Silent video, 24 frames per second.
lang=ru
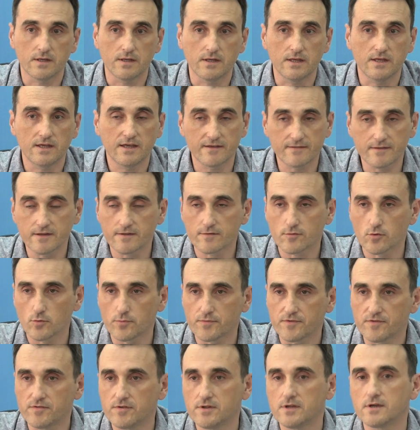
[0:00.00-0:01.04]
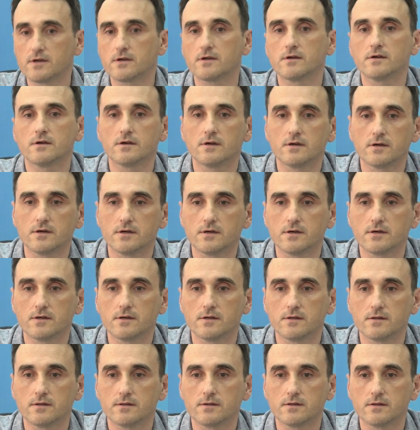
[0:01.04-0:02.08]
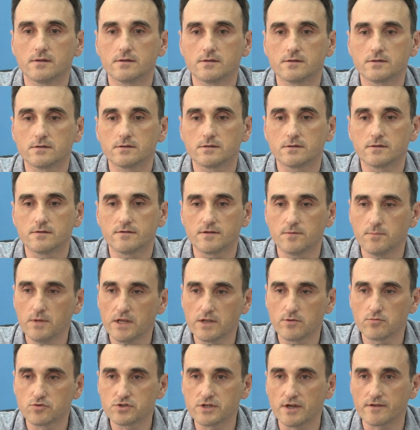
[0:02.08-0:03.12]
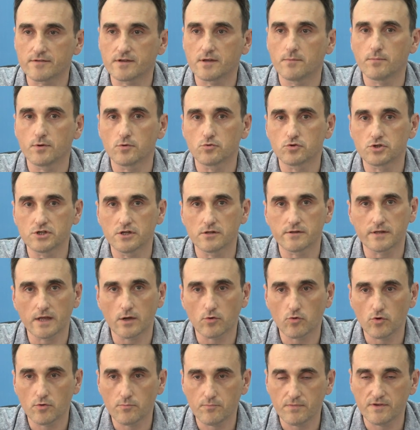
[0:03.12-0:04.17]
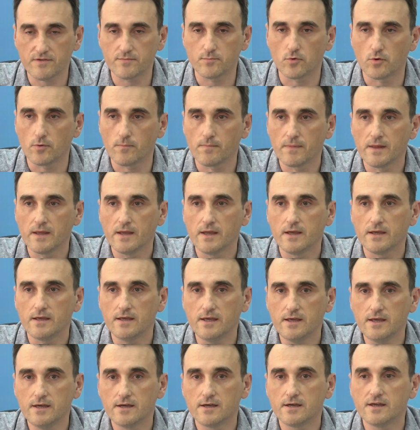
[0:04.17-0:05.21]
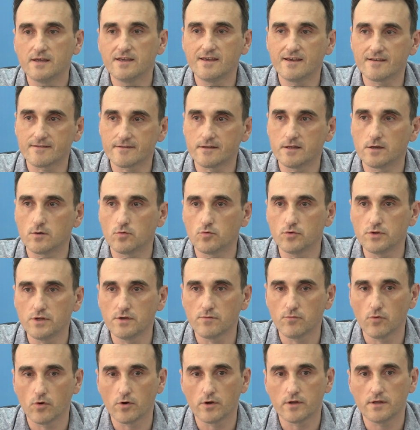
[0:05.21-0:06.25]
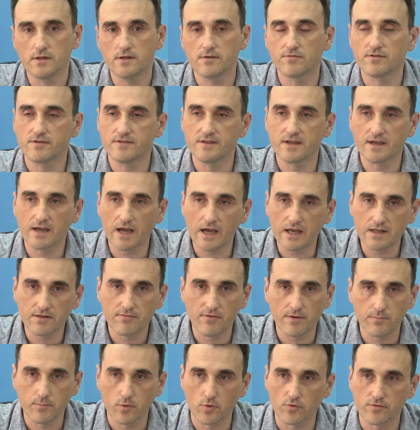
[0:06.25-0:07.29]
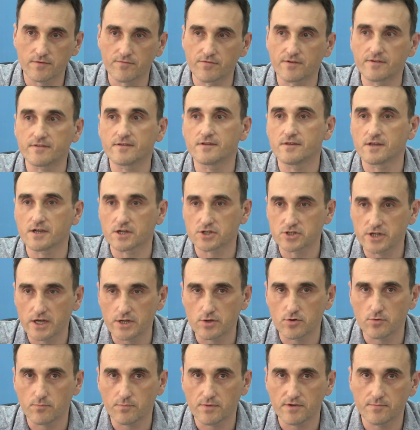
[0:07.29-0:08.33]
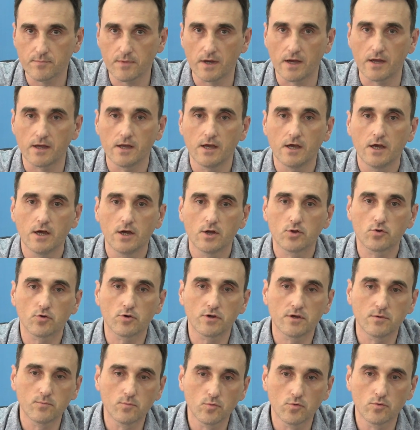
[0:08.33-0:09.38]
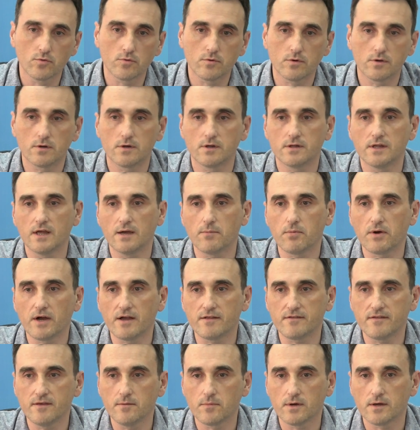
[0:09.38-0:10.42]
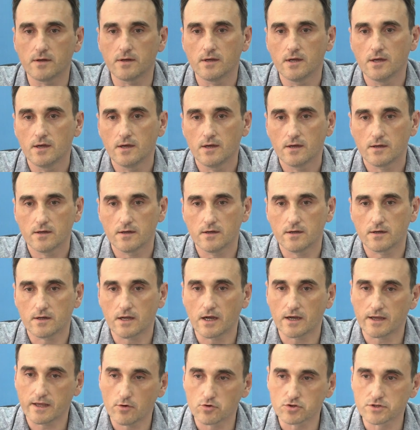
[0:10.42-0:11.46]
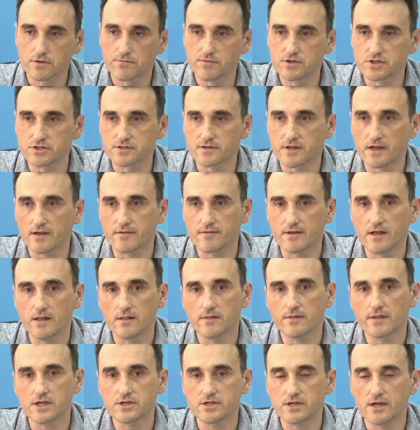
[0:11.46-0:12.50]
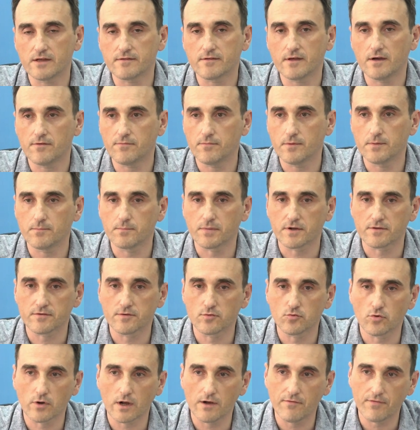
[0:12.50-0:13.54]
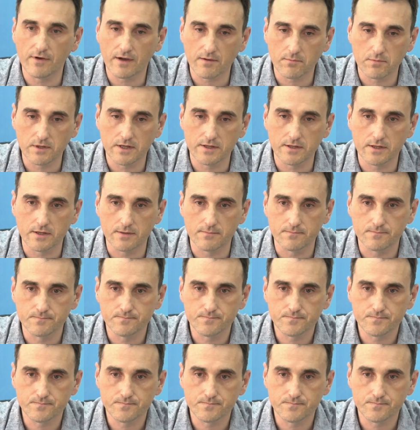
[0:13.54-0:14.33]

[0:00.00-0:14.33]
Если собственник земельного участка получил такое письмо, и если у него не возникает вопросов к содержанию письма, то ему необходимо, как я уже выше сказал, начать процедуру оформления